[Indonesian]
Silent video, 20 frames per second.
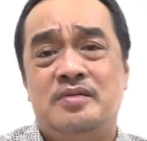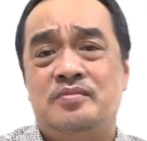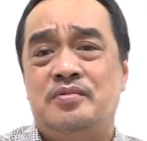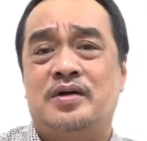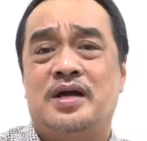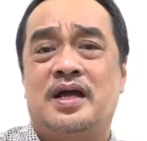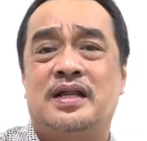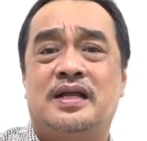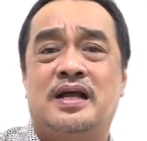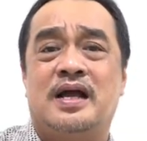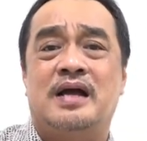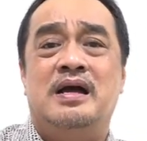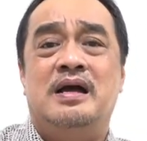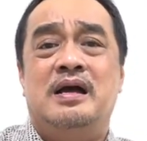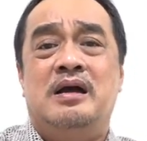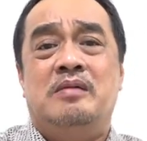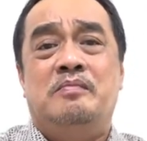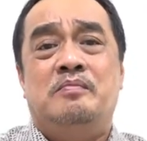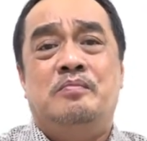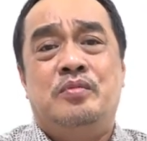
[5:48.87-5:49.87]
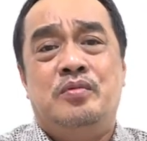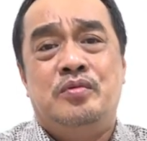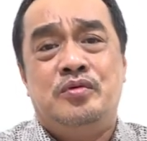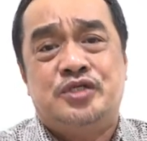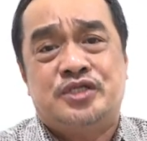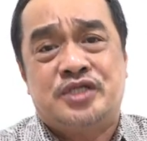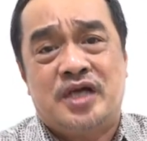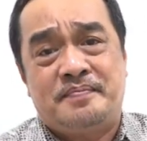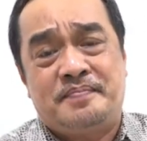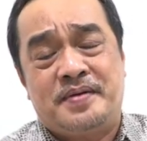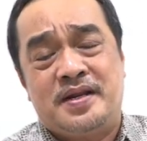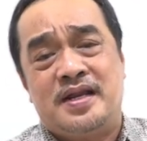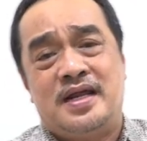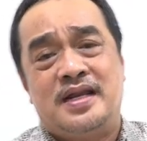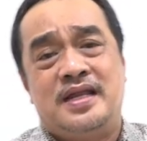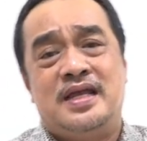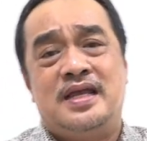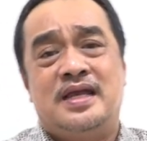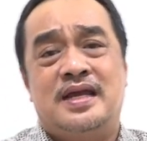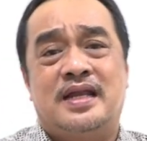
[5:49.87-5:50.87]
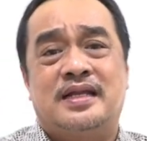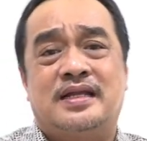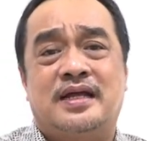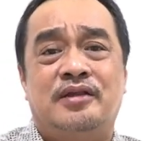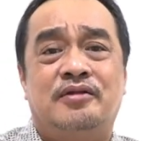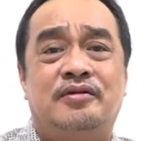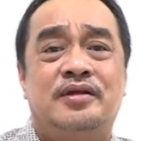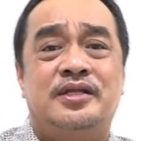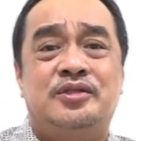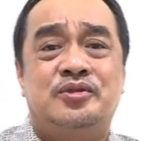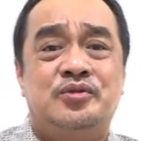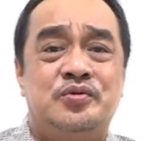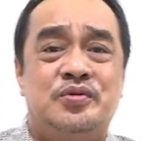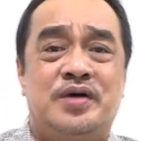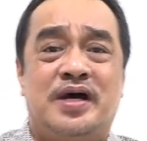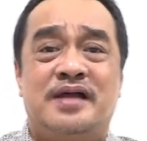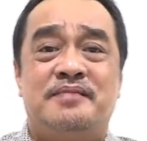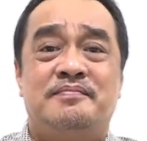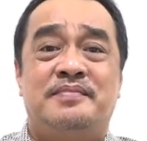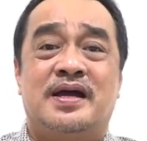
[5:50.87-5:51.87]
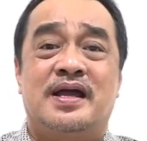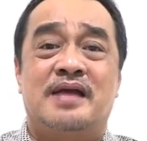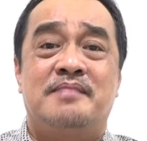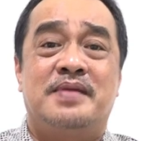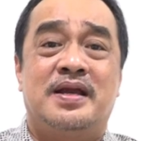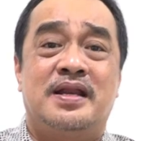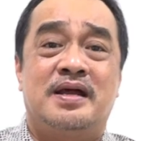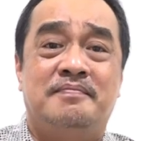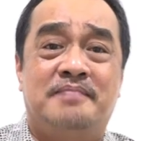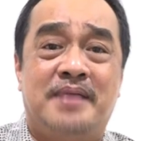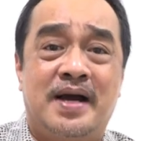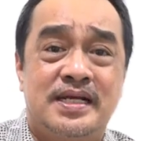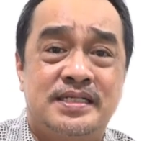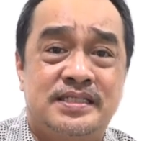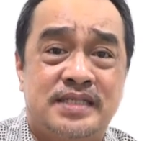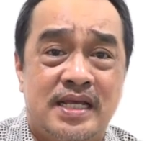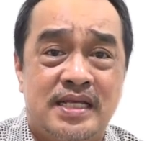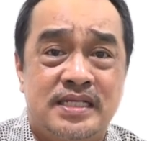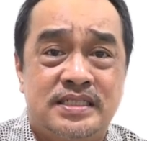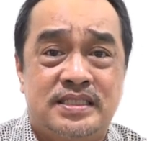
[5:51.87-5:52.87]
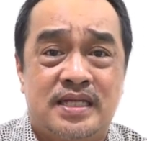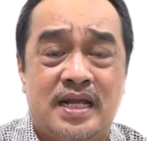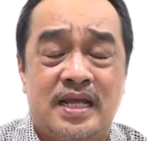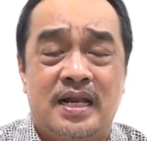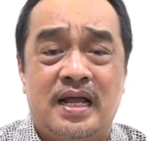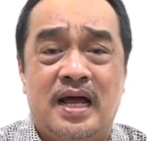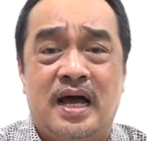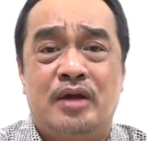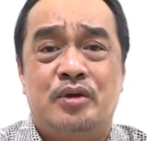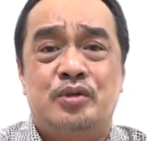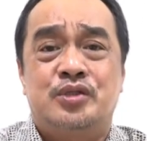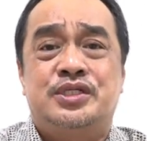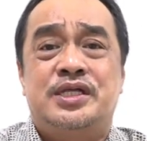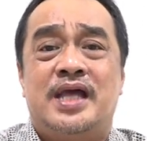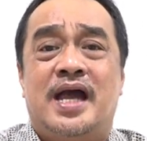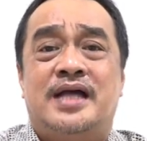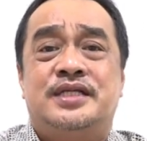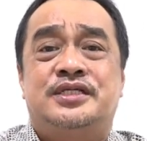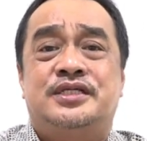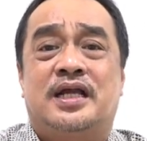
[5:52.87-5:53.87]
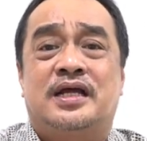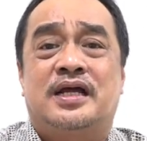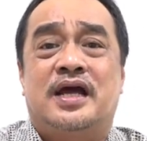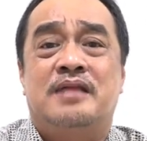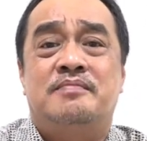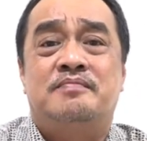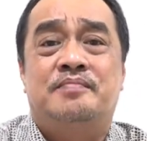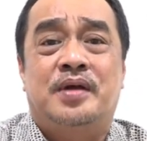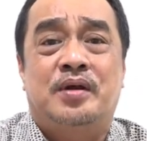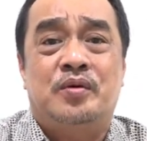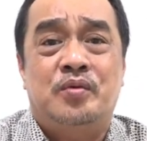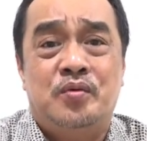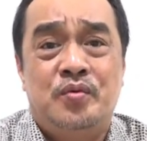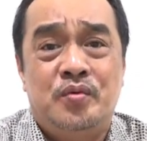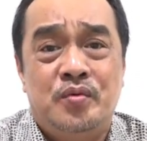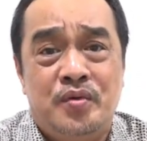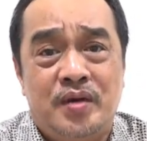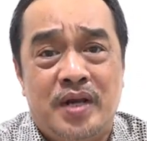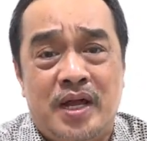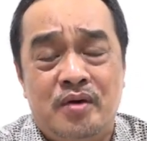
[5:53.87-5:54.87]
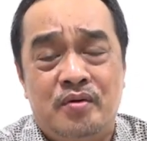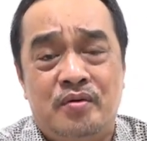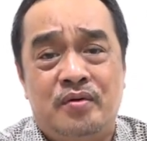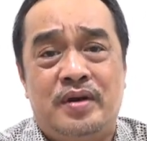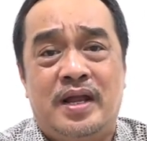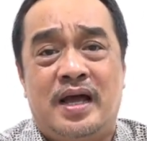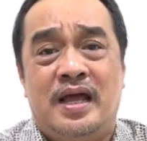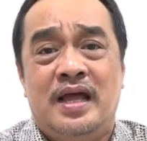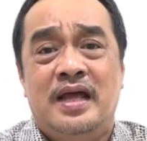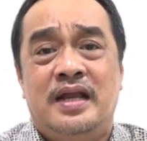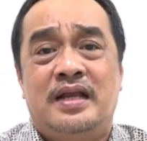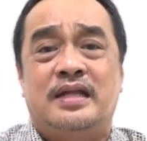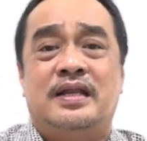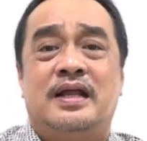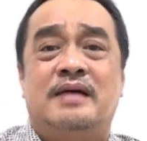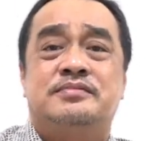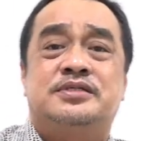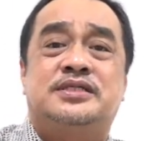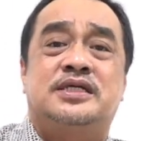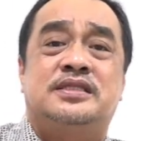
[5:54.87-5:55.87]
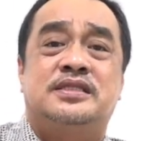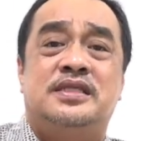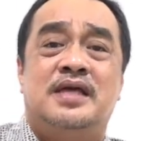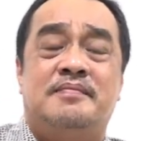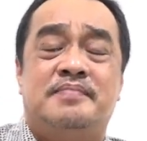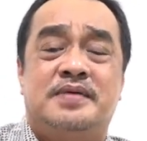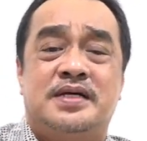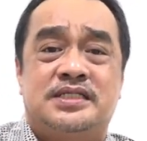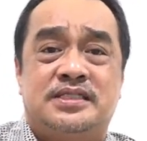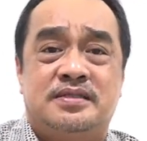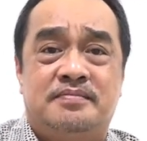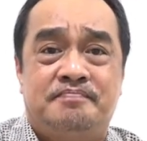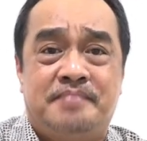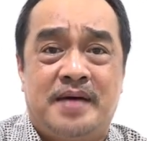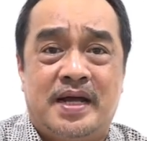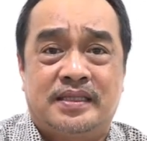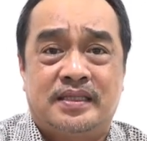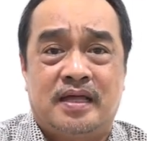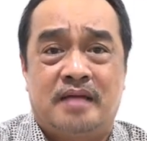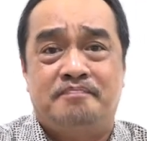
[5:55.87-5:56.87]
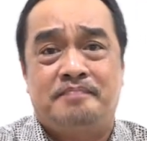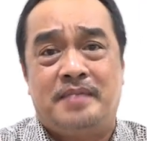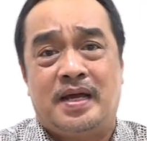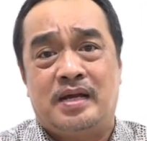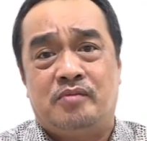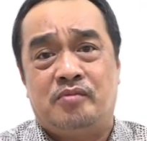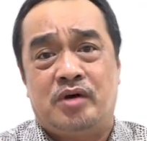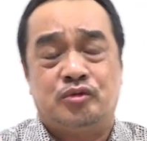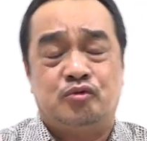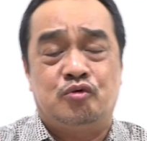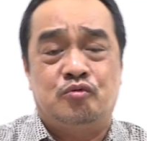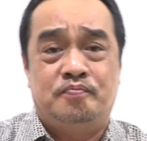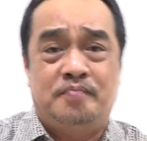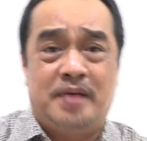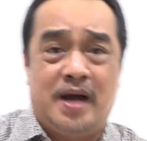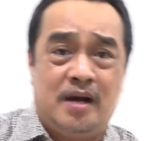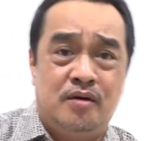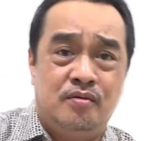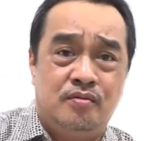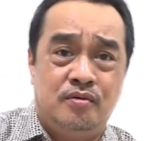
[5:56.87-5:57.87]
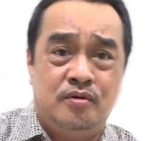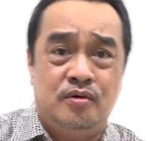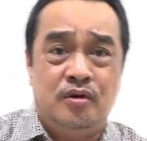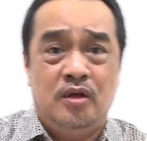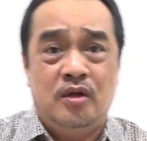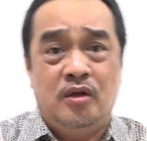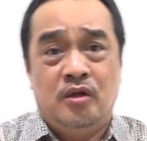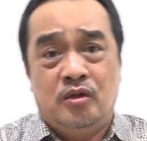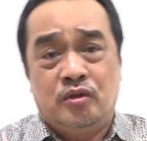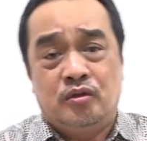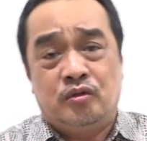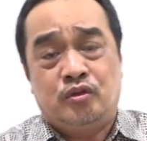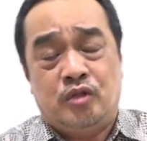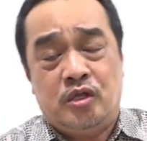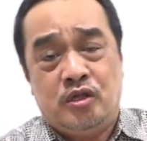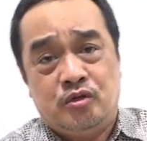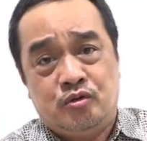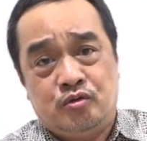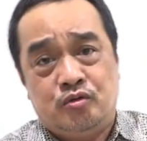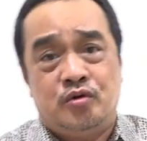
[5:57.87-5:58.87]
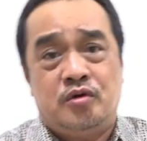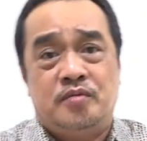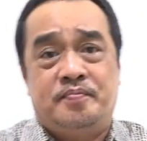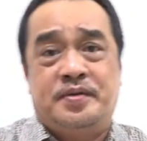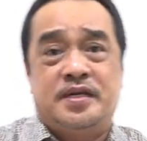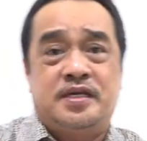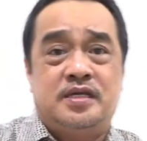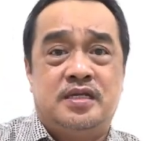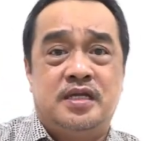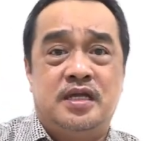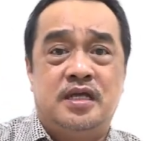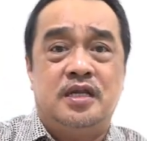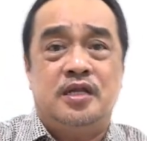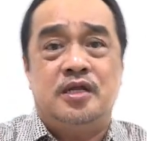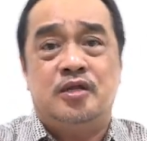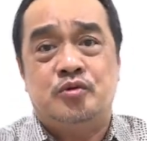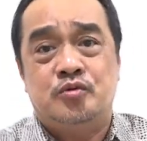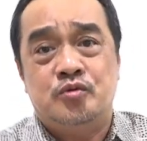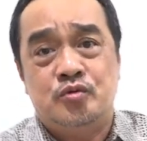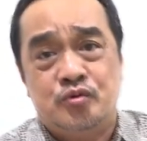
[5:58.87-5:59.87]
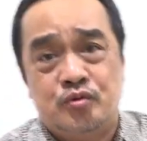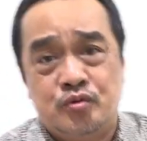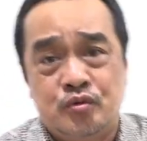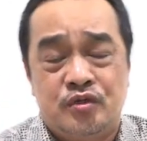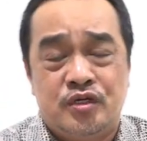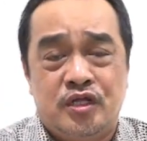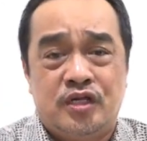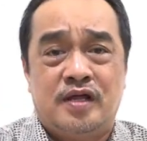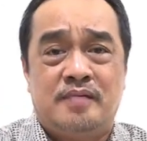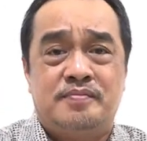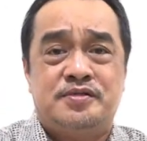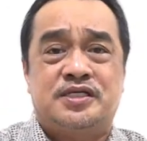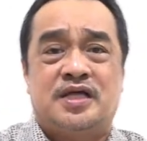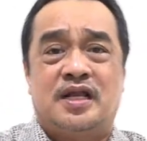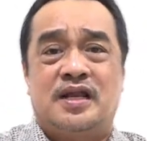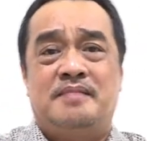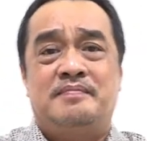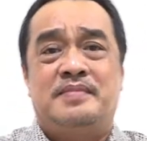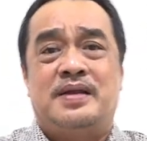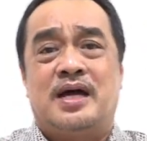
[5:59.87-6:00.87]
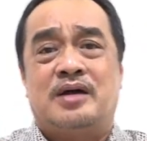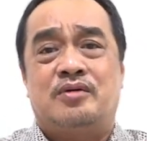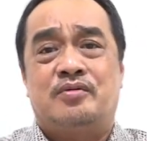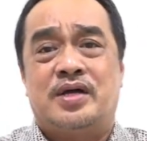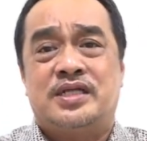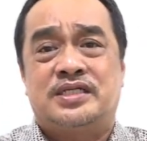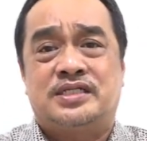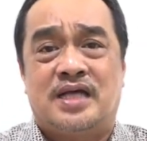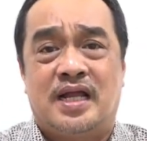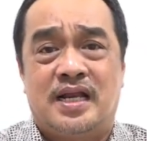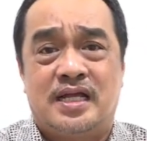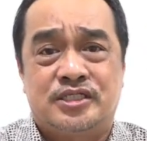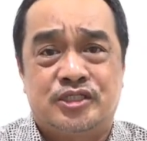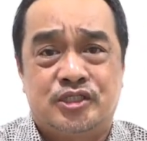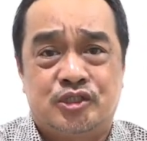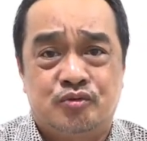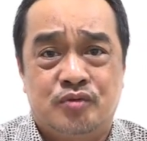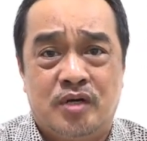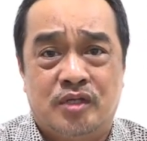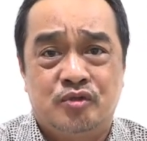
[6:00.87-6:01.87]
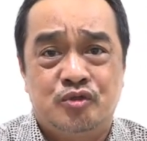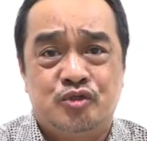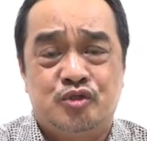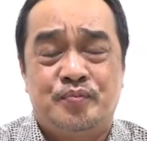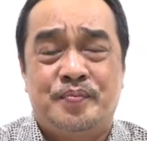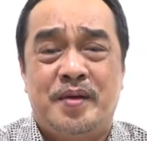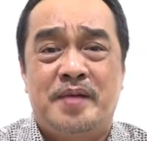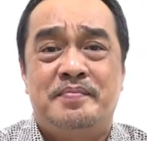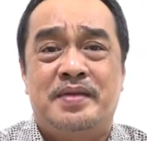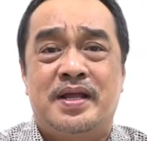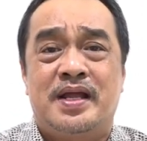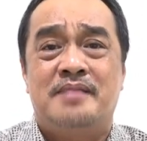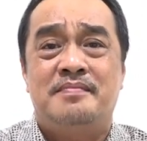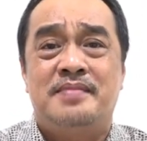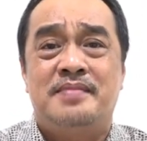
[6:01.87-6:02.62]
Bukankah Musa pernah diingatkan oleh Tuhan bagaimana bangsa Israel harus diajarkan berulang-ulang di dalam setiap kesempatan pada waktu bangun, tidur, berdiri, duduk di dalam segala melakukan segala sesuatu supaya mereka